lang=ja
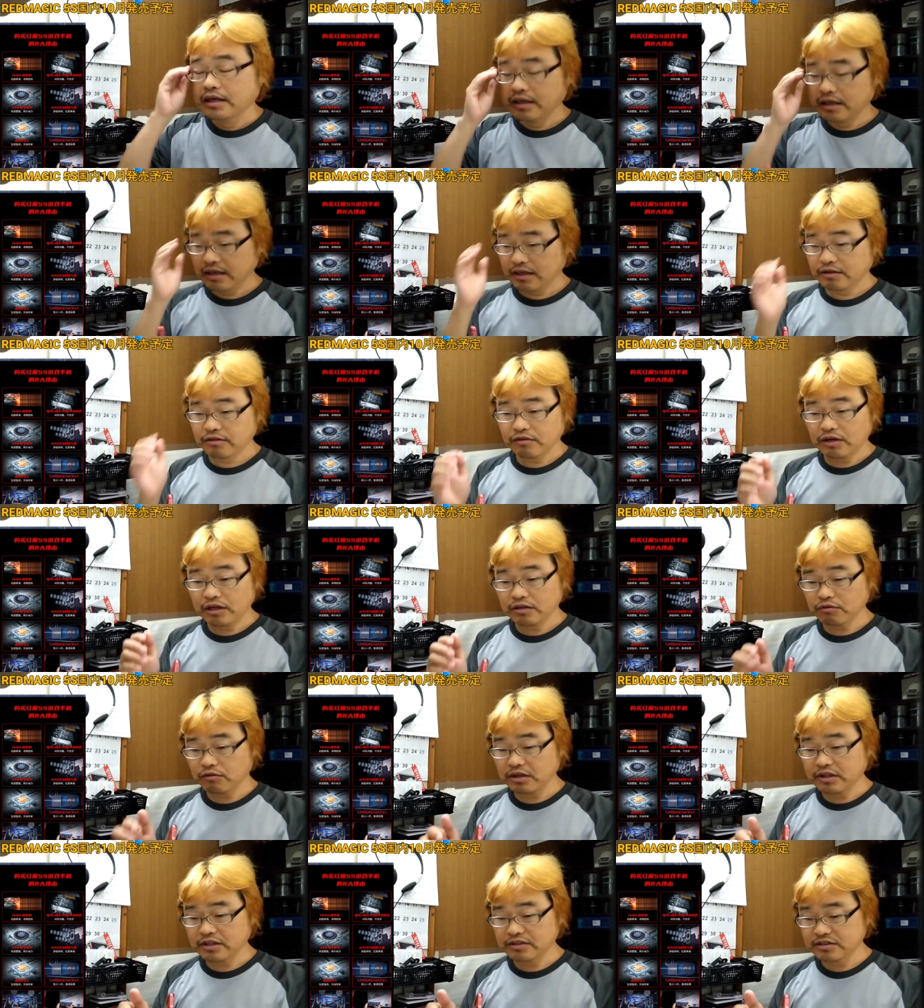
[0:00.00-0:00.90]
えっ、ー、と、
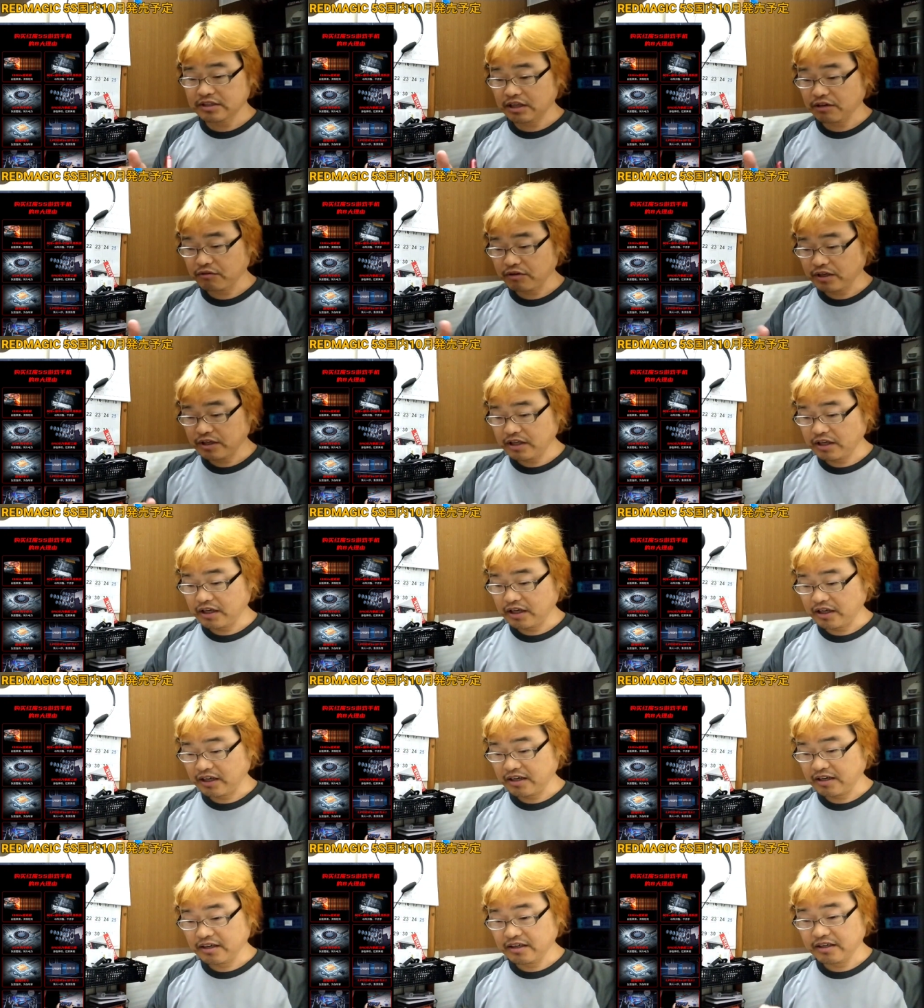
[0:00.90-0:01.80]
あとはですね、これ
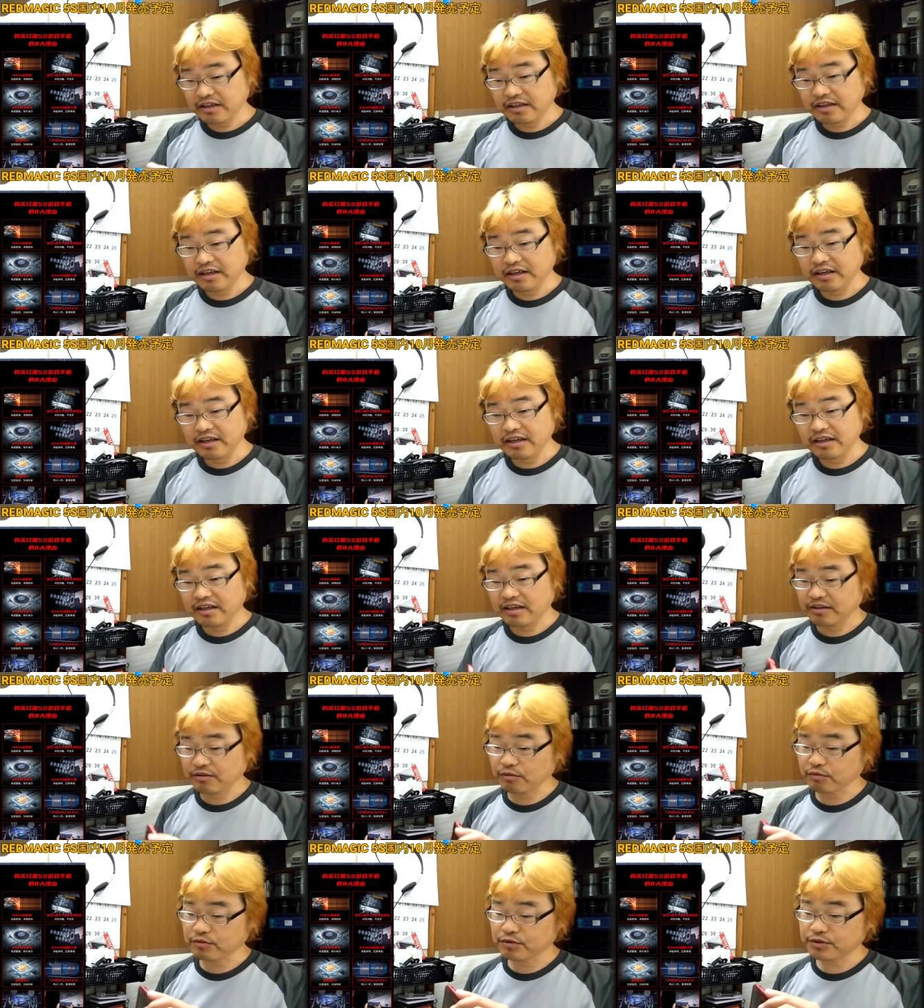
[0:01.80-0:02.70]
ね、
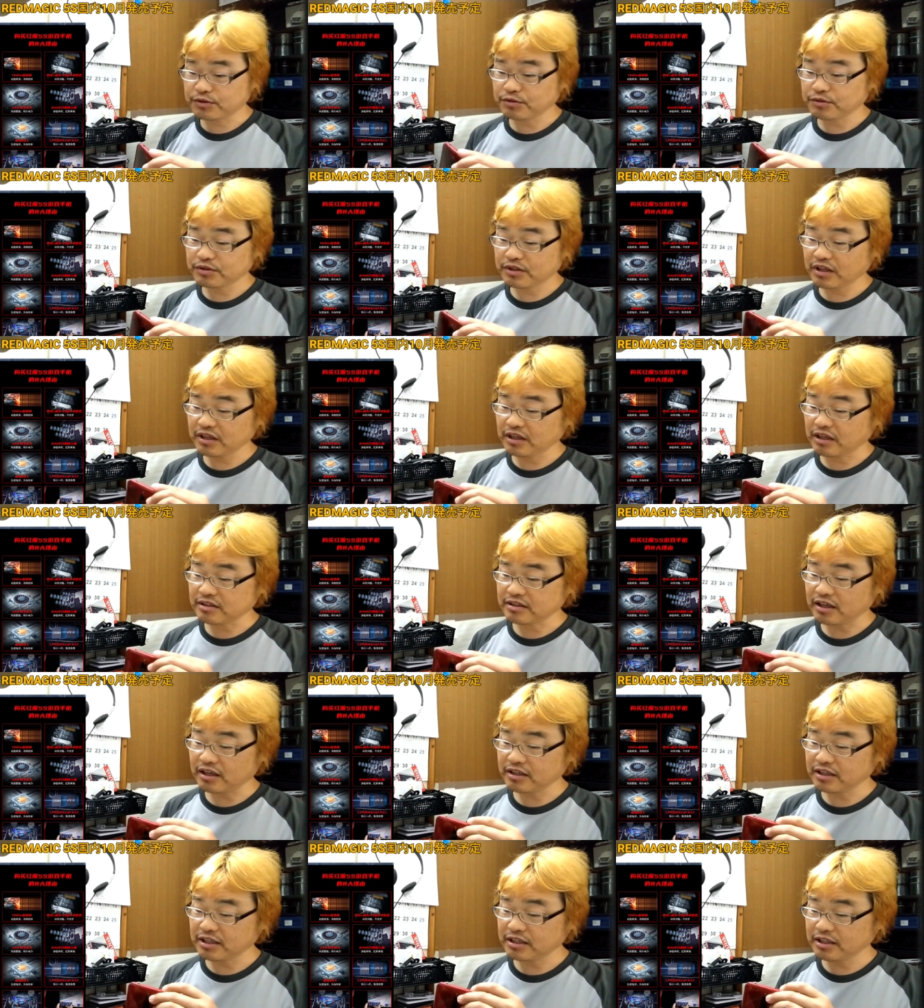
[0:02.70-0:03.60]
えー、特徴的な、
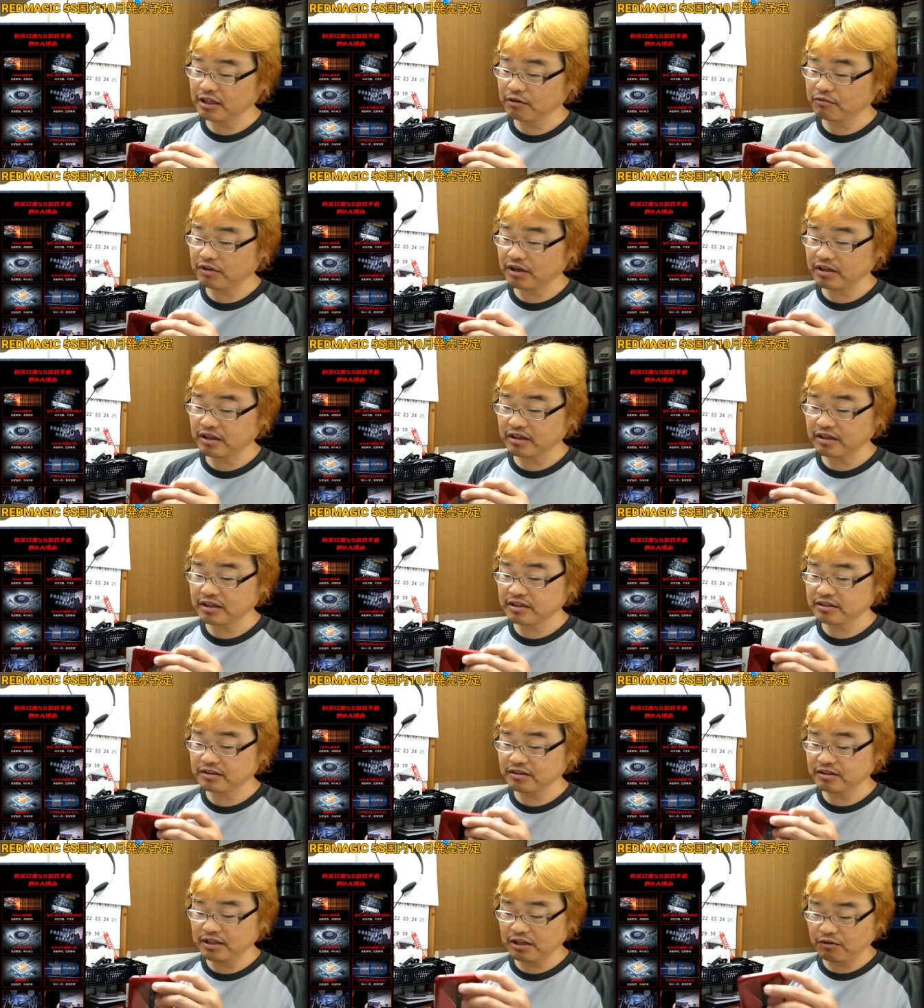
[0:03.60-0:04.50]
最近ね、
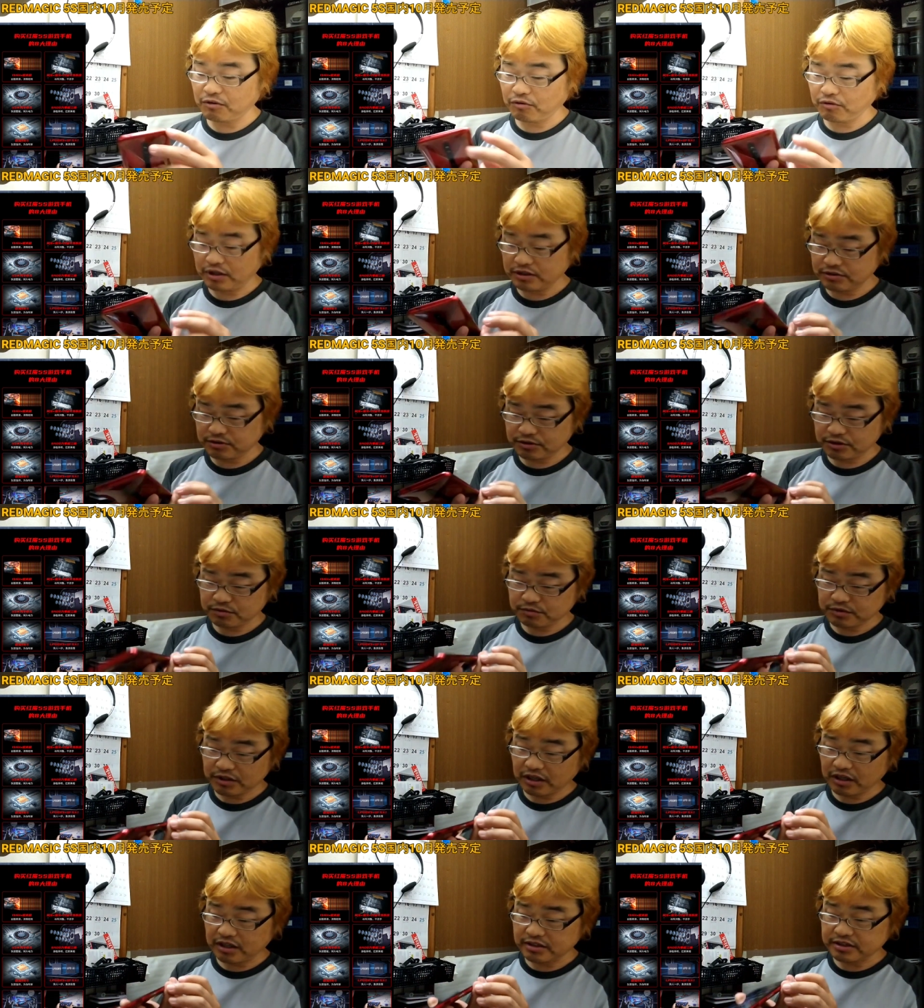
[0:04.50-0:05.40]
ワイヤレスイヤホンが
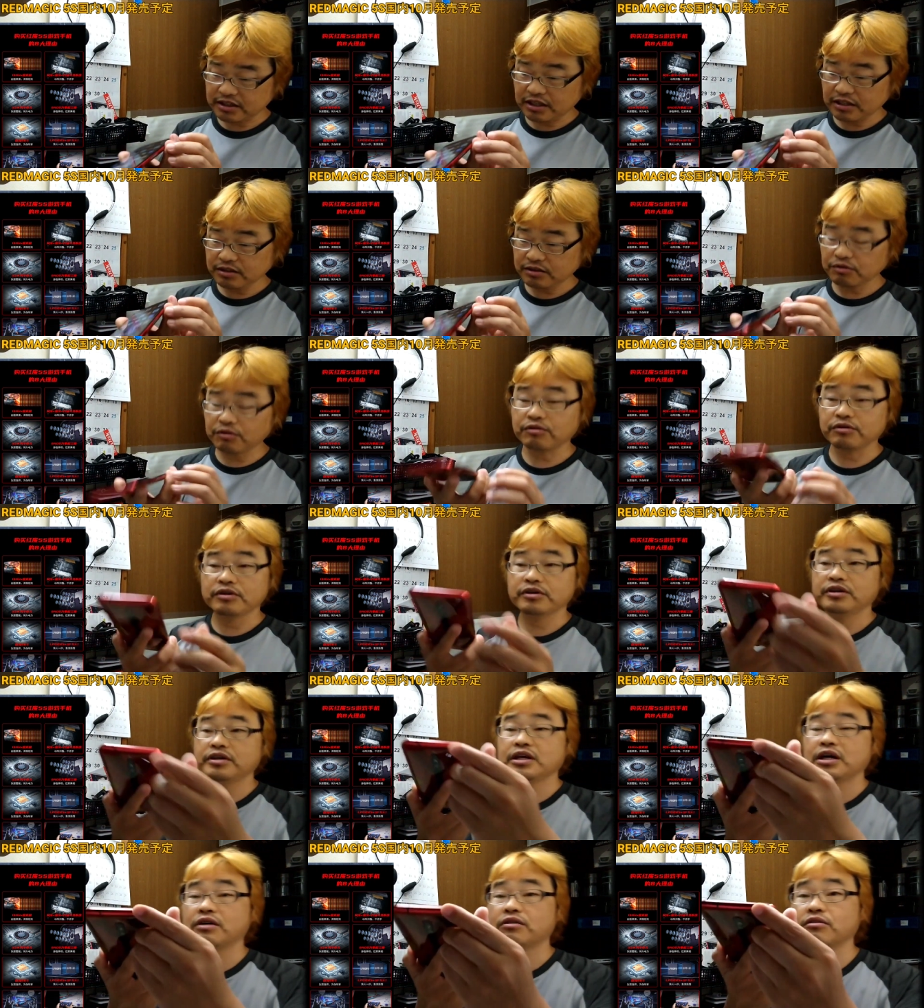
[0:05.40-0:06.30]
進む中、ちゃんと
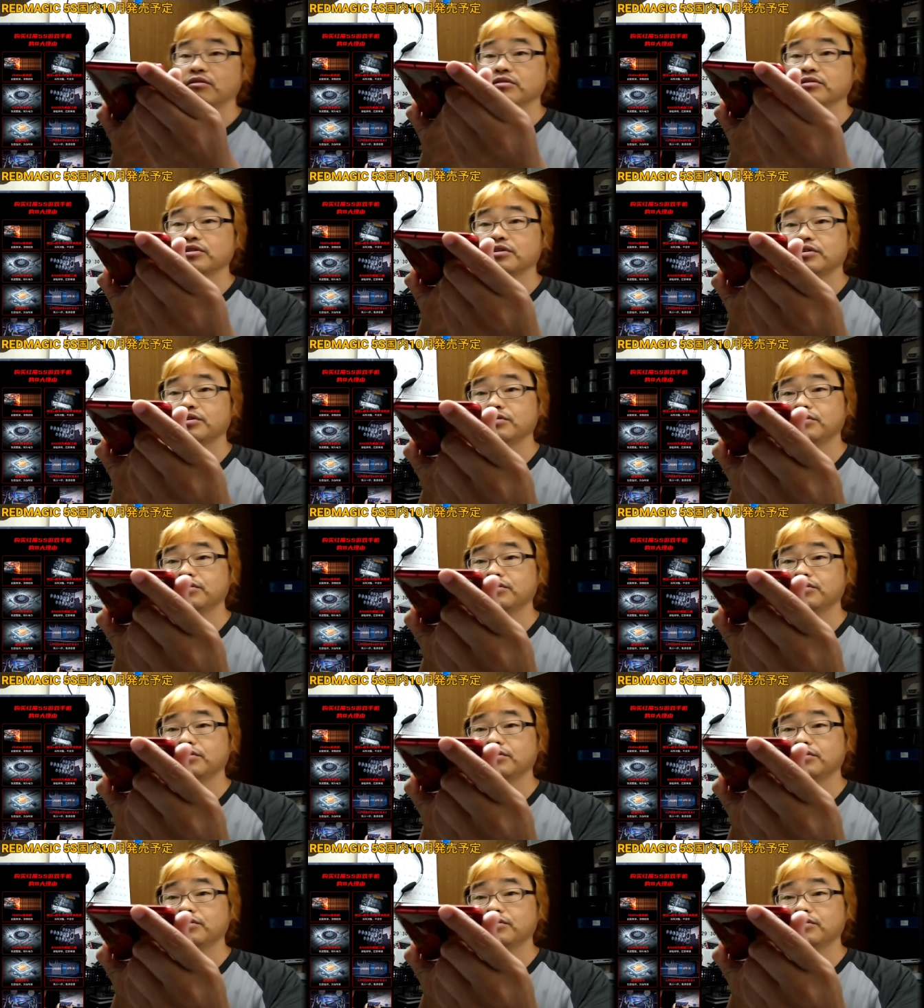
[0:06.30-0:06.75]
イヤホン、